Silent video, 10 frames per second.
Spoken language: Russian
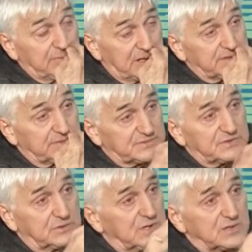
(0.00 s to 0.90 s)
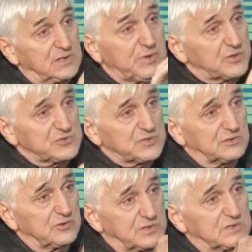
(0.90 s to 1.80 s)
Я, я не боюсь
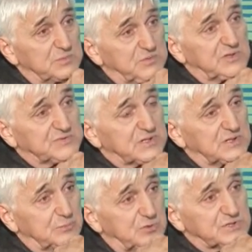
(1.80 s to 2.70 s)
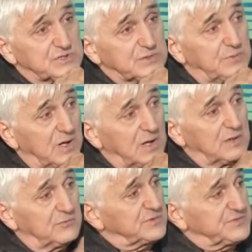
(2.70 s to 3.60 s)
этого говорить. Угу. Дебилов стало больше, чем
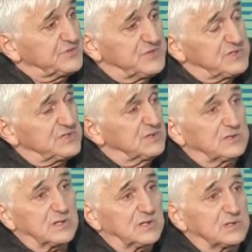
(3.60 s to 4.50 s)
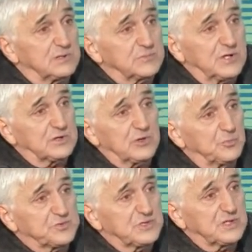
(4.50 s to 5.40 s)
вот в связи с интернетом, этой
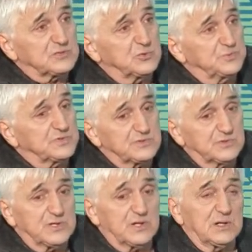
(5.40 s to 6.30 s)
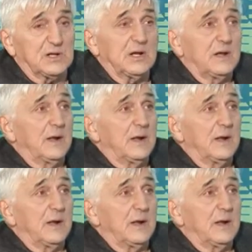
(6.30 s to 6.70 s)
общей доступностью и так далее.